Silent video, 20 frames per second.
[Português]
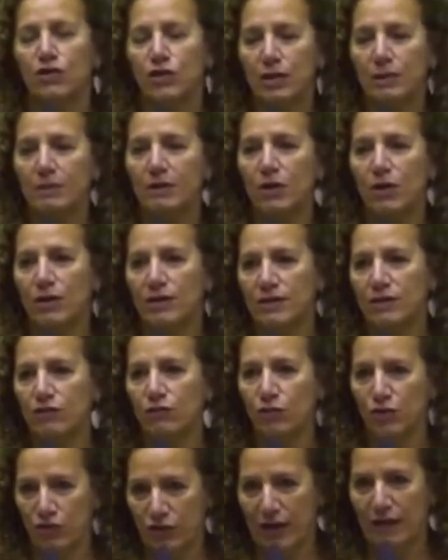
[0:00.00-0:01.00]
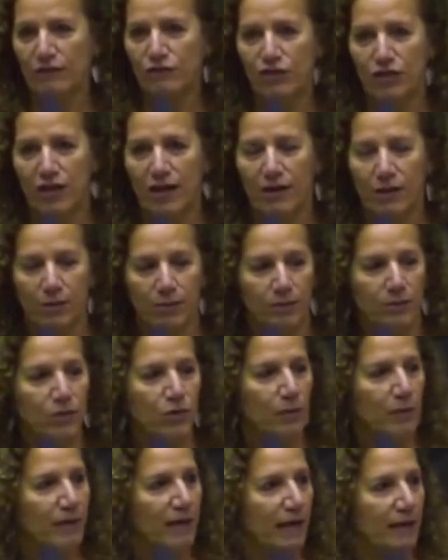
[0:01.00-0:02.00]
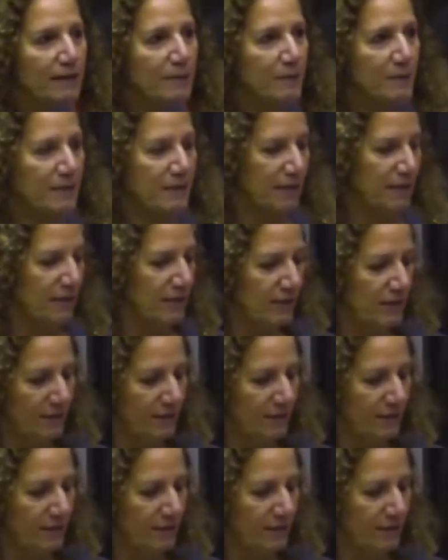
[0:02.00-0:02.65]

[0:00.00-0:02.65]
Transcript: criminosas do Estado de Israel. Muito obrigada, presidente.